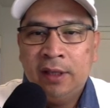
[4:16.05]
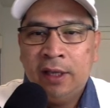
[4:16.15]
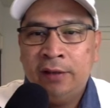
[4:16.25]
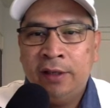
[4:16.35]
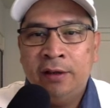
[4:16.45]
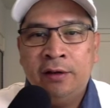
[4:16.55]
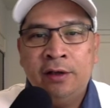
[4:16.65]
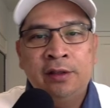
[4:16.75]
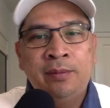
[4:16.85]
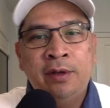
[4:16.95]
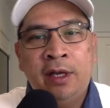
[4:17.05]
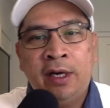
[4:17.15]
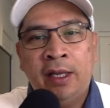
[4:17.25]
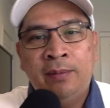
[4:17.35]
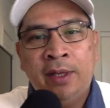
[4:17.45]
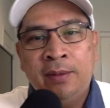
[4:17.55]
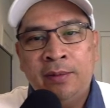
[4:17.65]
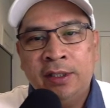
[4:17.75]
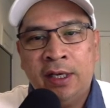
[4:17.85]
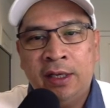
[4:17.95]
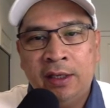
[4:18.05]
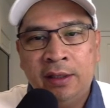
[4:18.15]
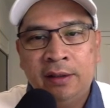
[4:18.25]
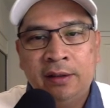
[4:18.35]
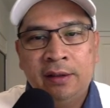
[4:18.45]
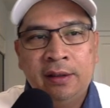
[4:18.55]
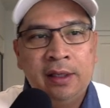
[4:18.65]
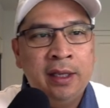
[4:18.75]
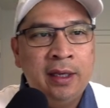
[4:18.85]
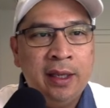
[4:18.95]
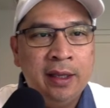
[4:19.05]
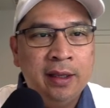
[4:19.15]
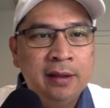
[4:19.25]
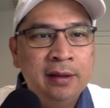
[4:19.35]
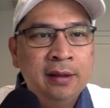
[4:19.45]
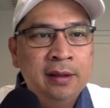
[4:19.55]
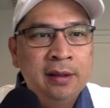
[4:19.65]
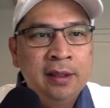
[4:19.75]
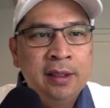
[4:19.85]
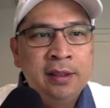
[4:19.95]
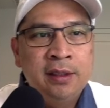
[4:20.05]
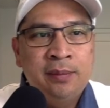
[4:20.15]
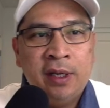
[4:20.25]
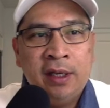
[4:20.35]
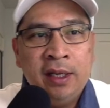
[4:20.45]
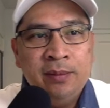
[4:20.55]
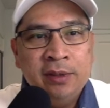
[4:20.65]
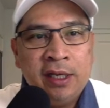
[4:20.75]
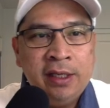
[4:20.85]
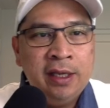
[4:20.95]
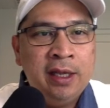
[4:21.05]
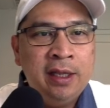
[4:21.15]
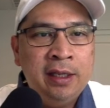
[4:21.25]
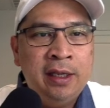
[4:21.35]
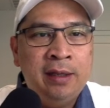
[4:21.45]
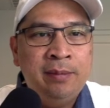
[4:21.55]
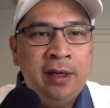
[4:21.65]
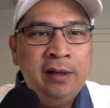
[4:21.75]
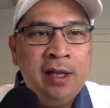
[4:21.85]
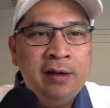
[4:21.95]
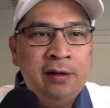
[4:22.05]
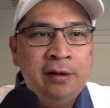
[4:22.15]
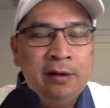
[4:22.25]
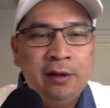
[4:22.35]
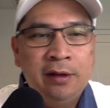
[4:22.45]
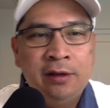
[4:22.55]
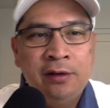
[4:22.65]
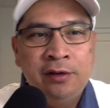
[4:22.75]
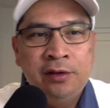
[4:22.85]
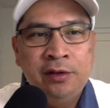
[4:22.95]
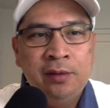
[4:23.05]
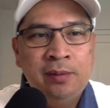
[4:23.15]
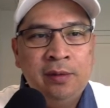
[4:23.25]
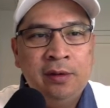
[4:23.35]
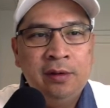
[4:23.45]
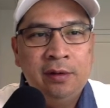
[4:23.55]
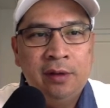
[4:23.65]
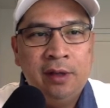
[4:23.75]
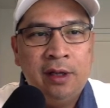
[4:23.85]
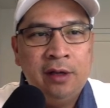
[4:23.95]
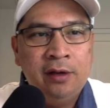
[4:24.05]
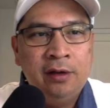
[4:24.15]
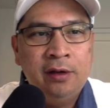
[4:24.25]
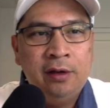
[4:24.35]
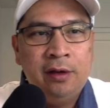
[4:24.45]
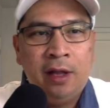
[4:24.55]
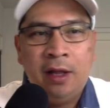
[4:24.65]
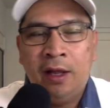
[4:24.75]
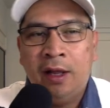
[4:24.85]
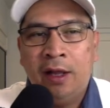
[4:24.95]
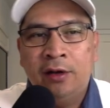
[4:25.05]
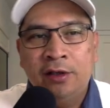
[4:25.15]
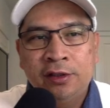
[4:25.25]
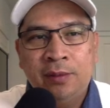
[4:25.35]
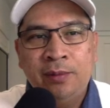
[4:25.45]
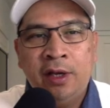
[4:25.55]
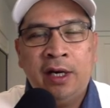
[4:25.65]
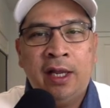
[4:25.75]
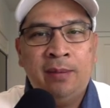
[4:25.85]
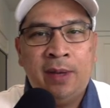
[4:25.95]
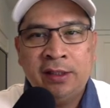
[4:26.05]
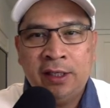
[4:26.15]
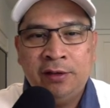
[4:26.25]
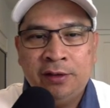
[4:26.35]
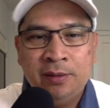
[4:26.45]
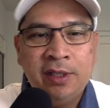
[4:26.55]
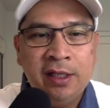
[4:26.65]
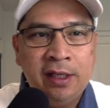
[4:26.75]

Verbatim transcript: Ito na yung custom URL. Pwede mo na siyang i-click. So pag-click mo sa kanya, yan, meron na akong YouTube uh, custom URL para sa YouTube channel ko.